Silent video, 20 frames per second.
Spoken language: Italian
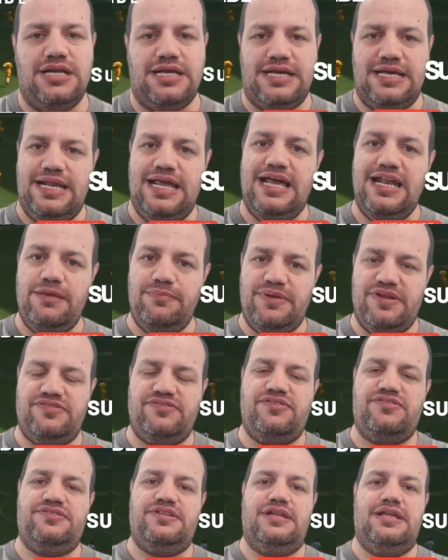al canale per
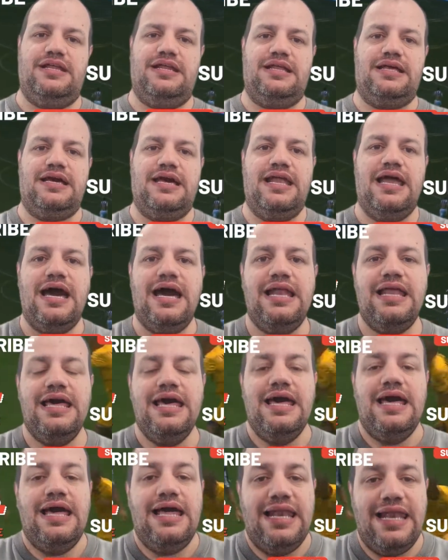sostenere il canale,
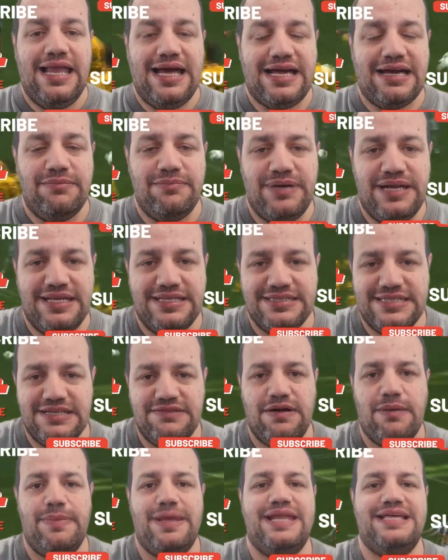la campanella
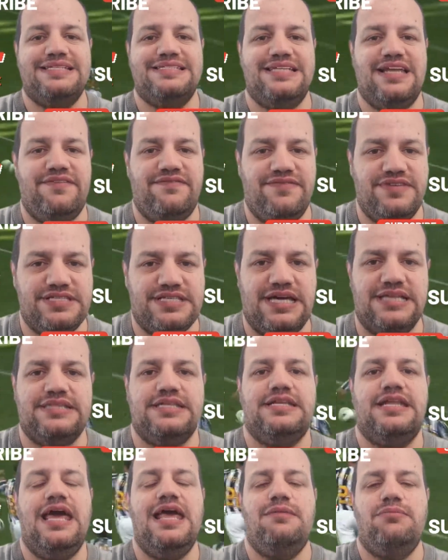attiva per essere avvisati
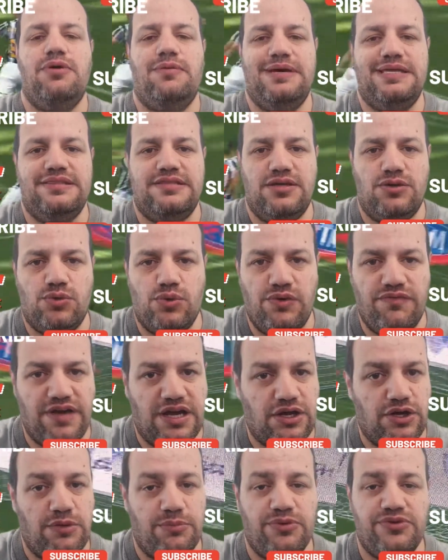nel momento in cui
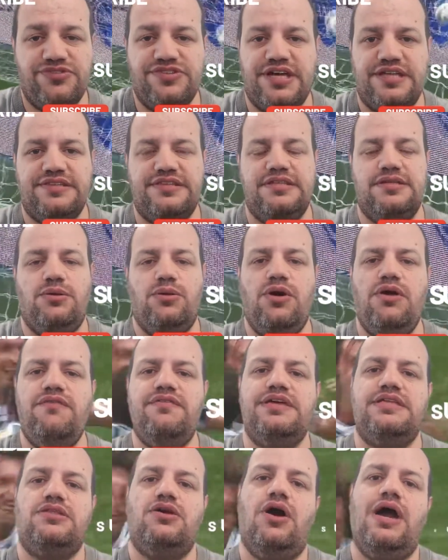vengono postati i nuovi
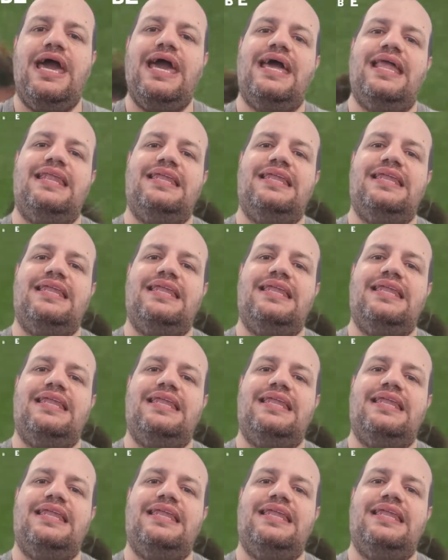video e